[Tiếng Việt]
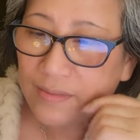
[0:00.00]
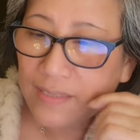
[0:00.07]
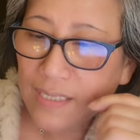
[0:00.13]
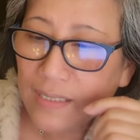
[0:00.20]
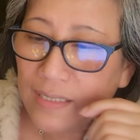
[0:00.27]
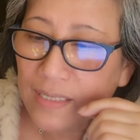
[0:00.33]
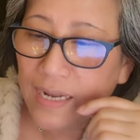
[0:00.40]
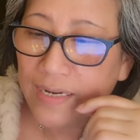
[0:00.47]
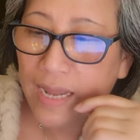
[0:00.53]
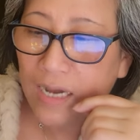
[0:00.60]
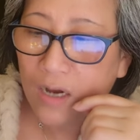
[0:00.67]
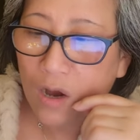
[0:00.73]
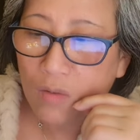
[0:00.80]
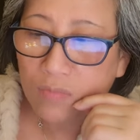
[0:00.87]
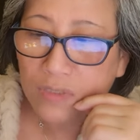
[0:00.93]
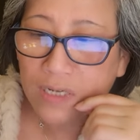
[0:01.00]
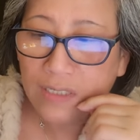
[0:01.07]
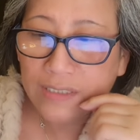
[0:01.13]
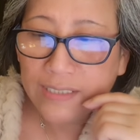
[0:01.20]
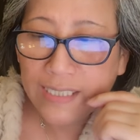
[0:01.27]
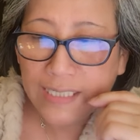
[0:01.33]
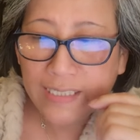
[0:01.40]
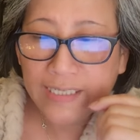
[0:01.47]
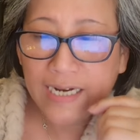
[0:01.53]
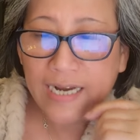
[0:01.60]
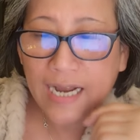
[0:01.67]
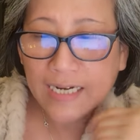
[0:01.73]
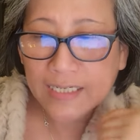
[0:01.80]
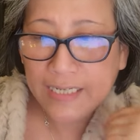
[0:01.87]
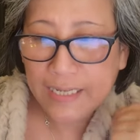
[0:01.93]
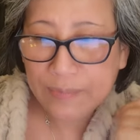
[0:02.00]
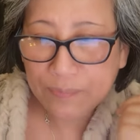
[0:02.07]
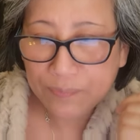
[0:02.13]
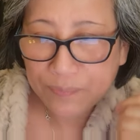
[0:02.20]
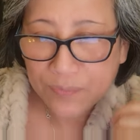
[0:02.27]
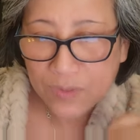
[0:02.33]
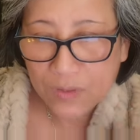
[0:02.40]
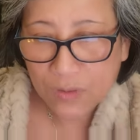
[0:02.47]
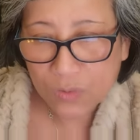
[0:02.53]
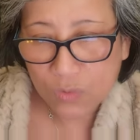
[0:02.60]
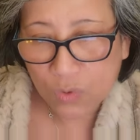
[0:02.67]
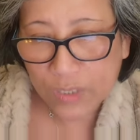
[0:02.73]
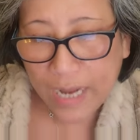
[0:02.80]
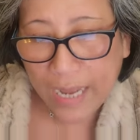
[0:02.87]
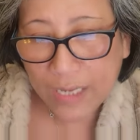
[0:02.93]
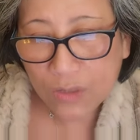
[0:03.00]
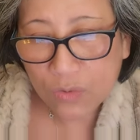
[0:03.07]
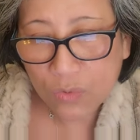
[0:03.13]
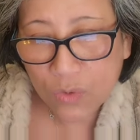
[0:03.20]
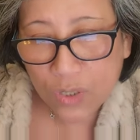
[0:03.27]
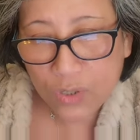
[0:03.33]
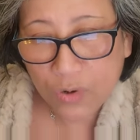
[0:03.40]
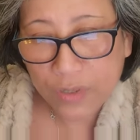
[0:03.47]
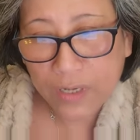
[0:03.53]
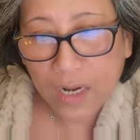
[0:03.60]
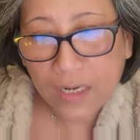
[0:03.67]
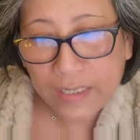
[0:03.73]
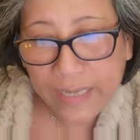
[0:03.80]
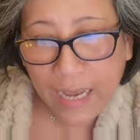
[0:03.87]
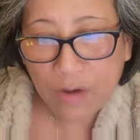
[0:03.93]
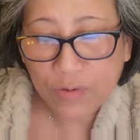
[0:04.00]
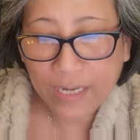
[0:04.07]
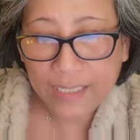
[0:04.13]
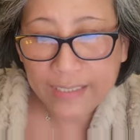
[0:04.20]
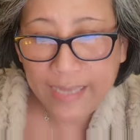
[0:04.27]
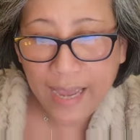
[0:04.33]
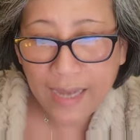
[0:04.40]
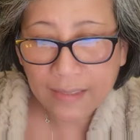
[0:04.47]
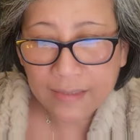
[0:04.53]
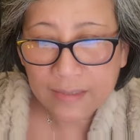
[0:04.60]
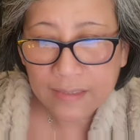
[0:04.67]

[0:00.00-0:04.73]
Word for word: Chính là đàn ông cần nhìn ra đặc điểm của gái cua rồi nâng cao cảnh giác.